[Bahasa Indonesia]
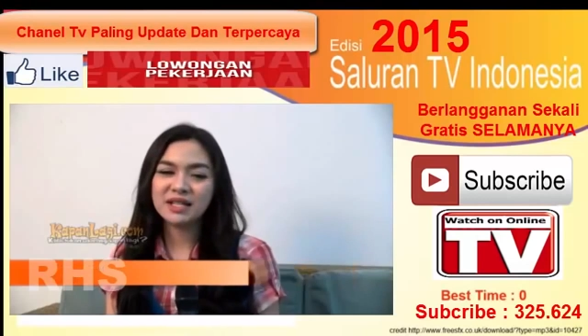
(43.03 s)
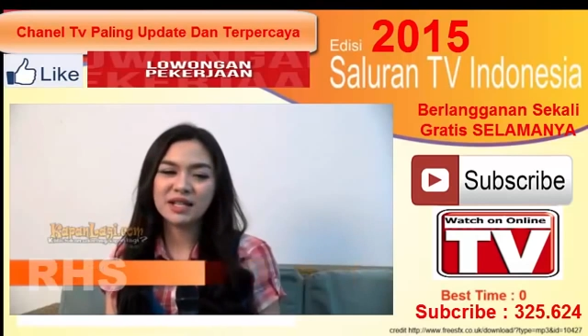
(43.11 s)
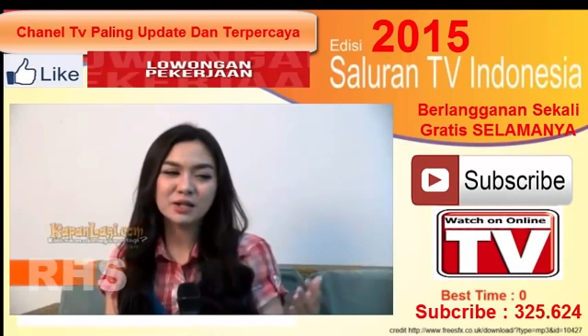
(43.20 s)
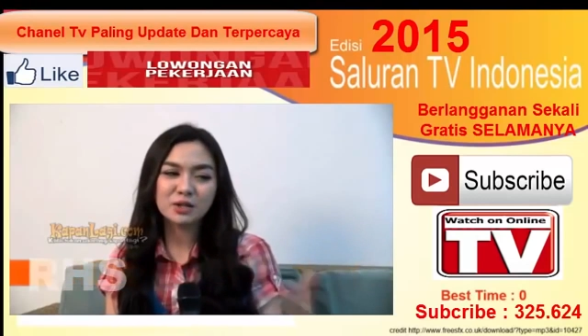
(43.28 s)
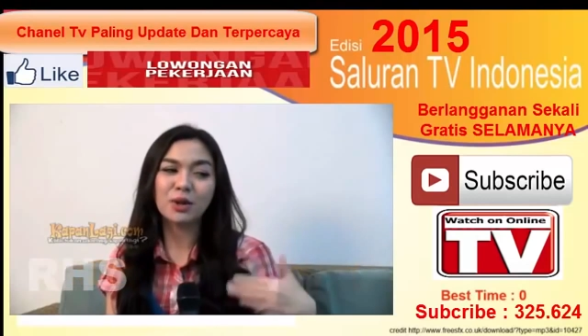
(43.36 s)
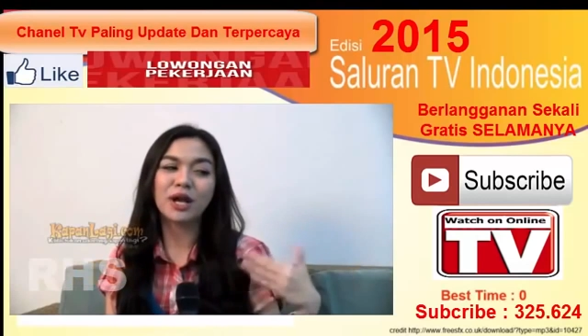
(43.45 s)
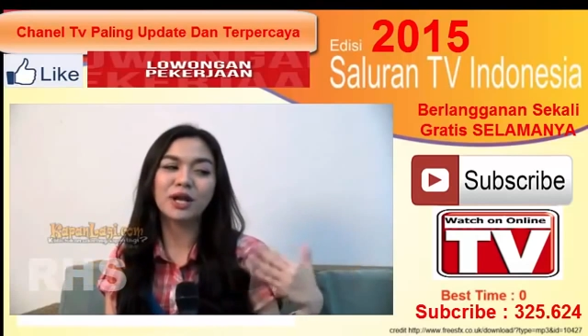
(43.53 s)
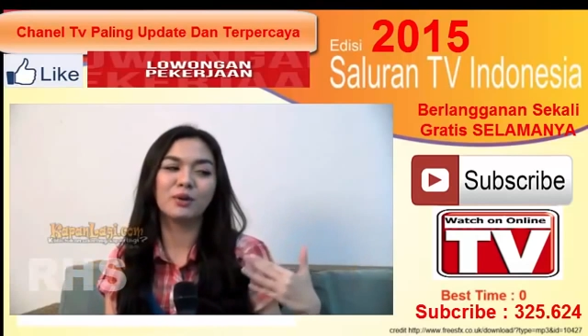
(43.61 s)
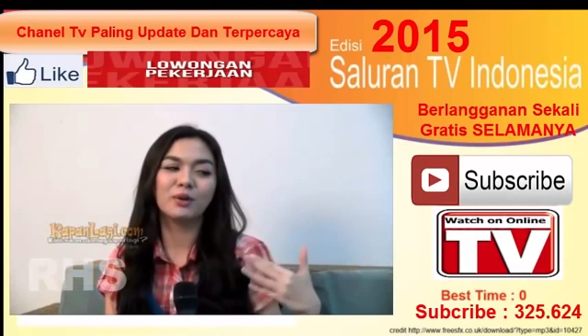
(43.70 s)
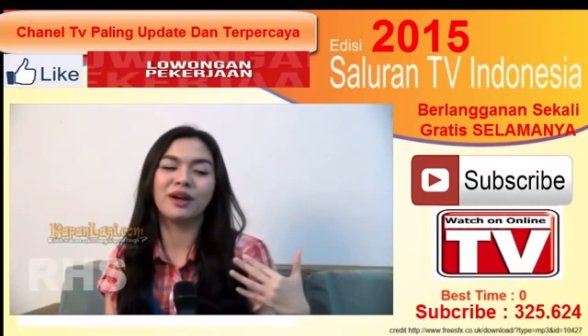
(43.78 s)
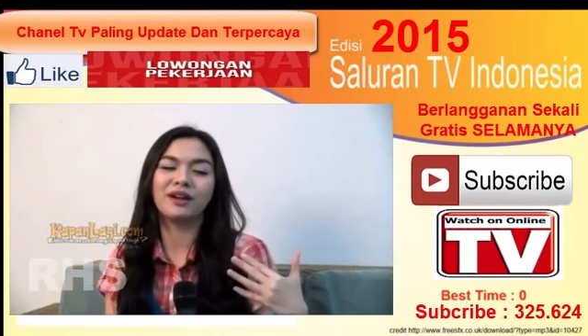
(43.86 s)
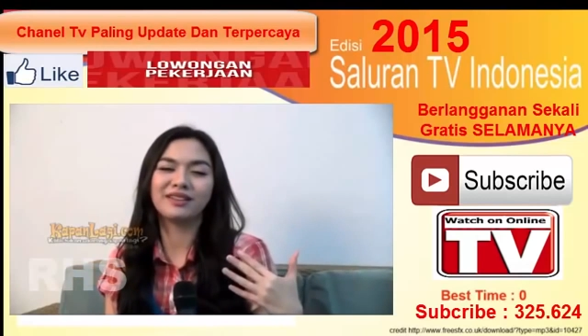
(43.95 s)
sering juga
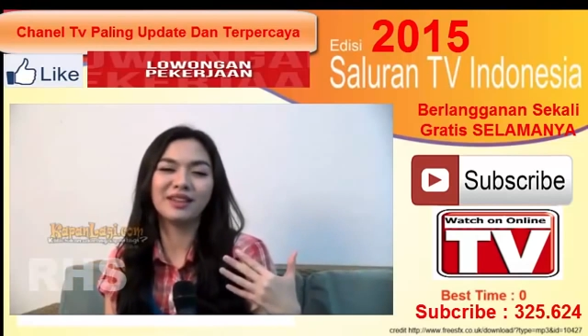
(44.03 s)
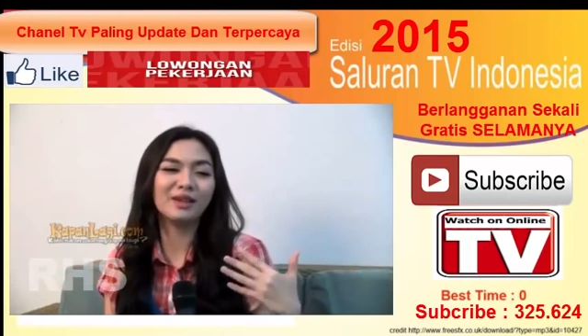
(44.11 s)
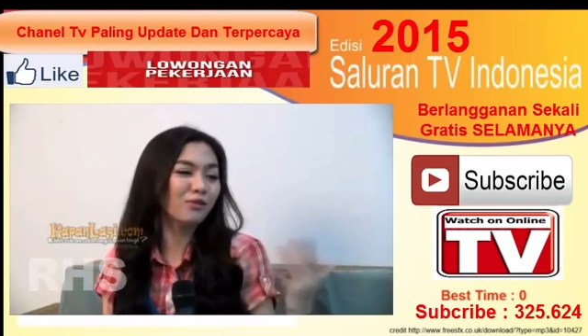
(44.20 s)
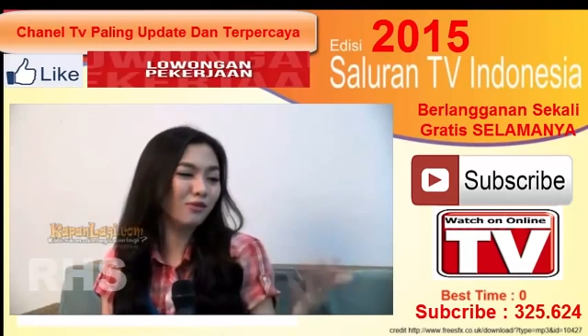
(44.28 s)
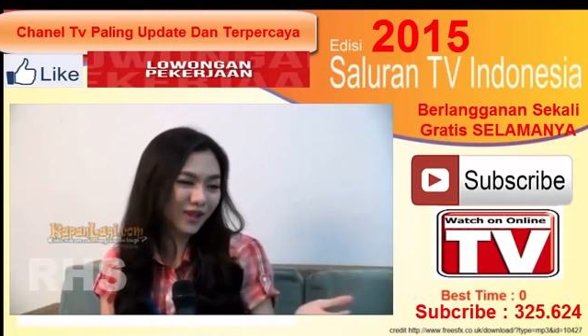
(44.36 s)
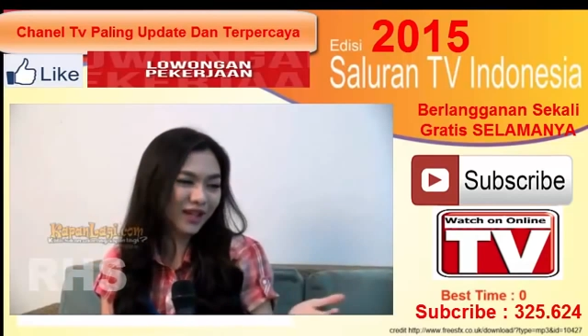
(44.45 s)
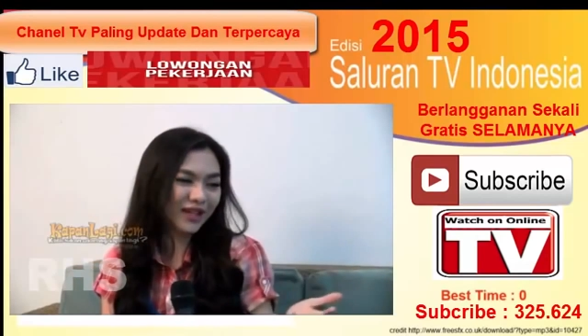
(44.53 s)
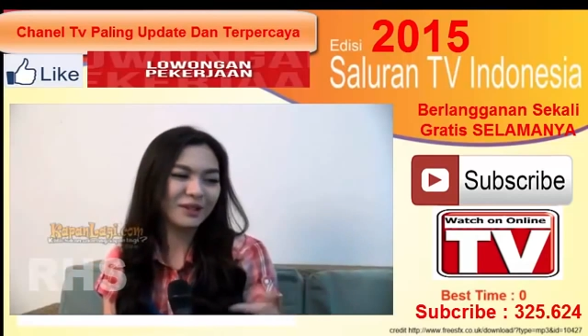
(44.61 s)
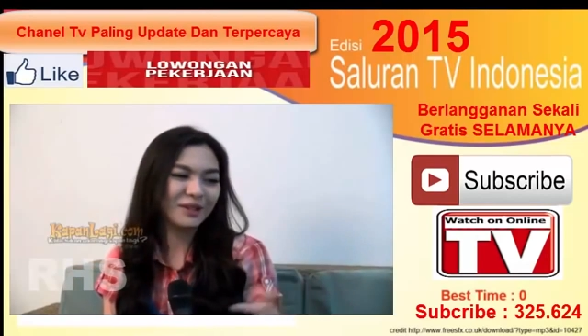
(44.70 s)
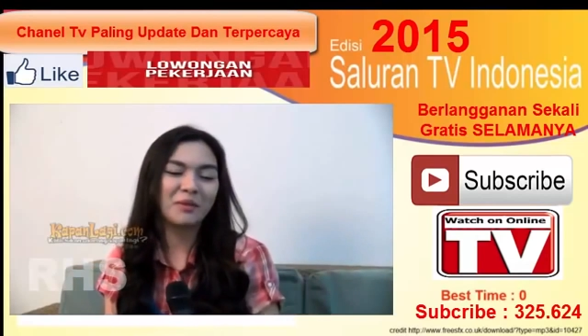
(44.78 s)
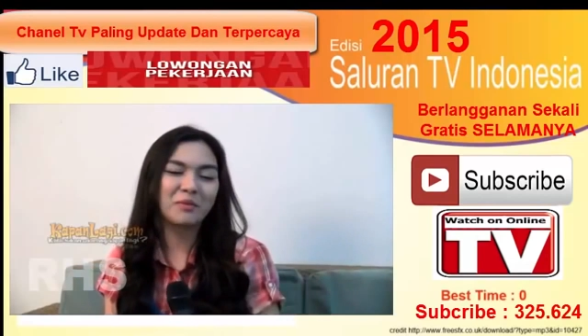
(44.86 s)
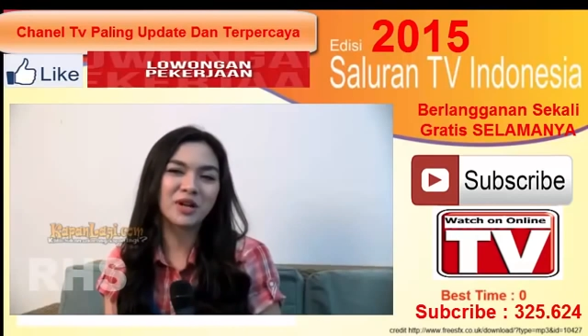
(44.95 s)
diundang ke TV
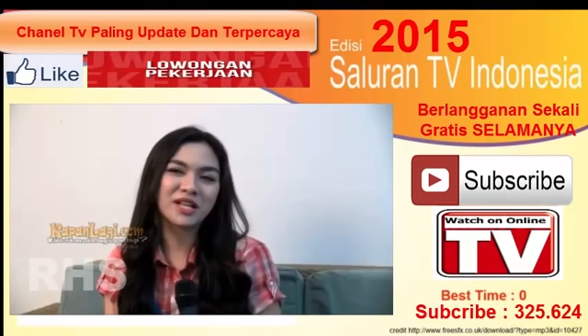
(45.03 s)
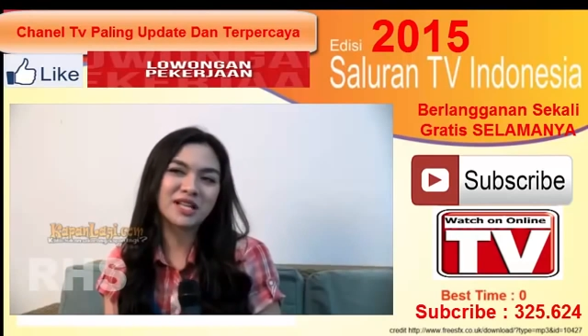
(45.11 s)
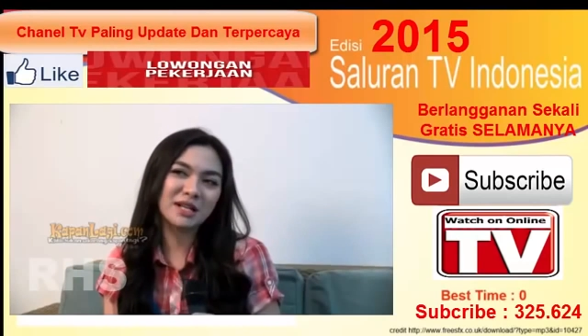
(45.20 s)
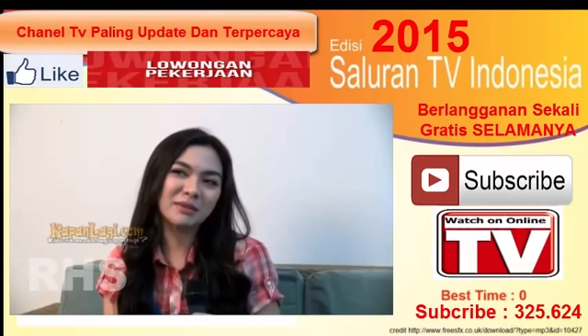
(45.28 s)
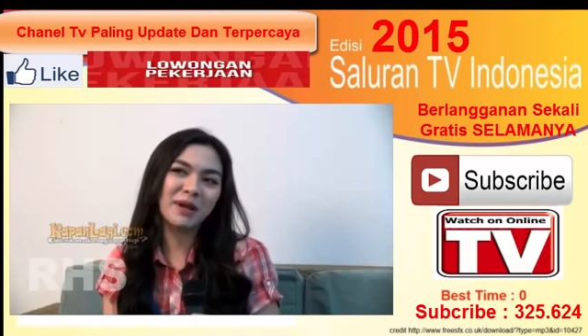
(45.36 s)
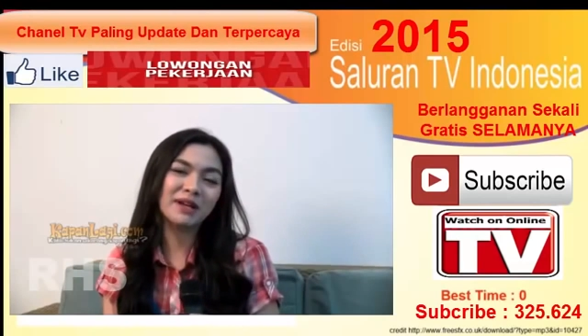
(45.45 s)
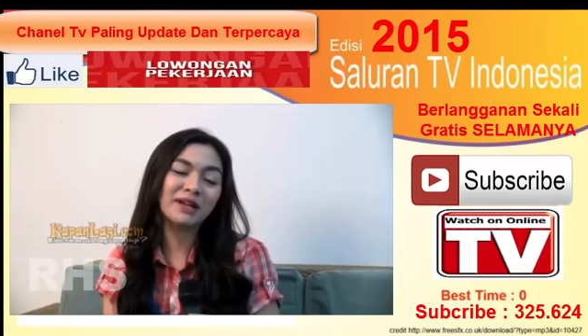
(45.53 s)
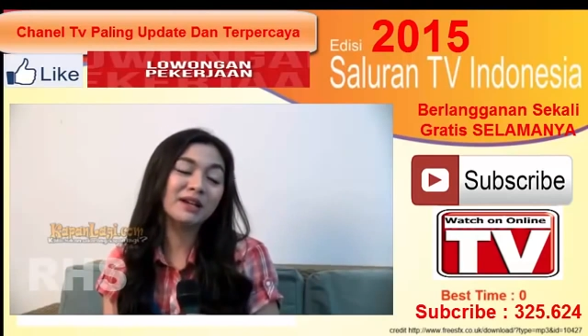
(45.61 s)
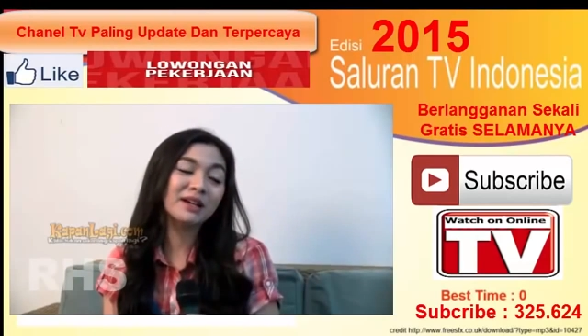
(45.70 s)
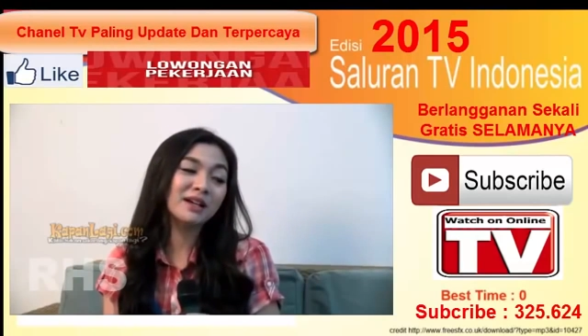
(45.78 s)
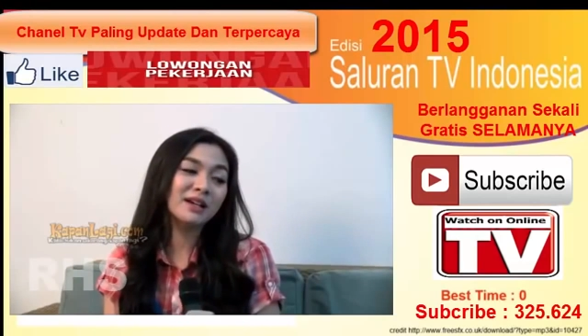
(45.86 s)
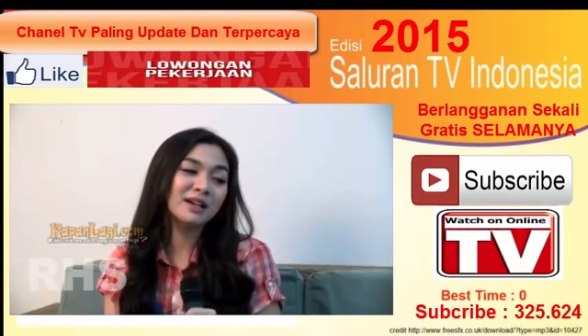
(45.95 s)
gitu ya mungkin jadi pada
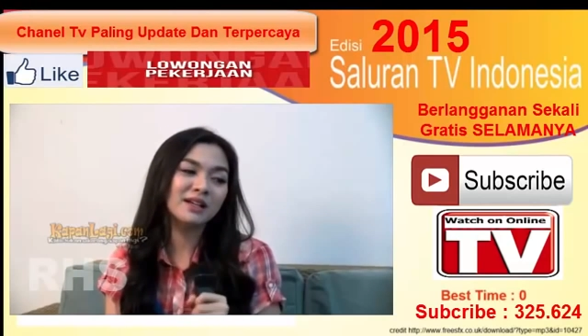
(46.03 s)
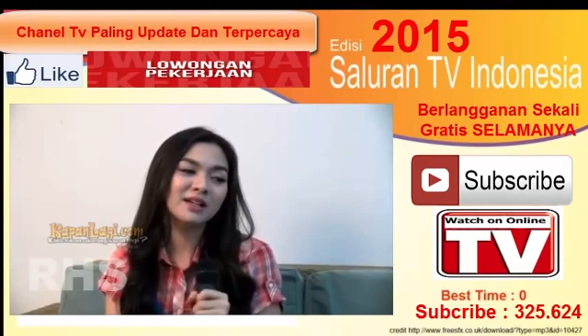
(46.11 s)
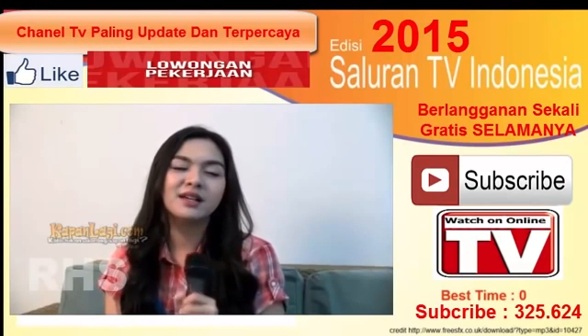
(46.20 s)
nge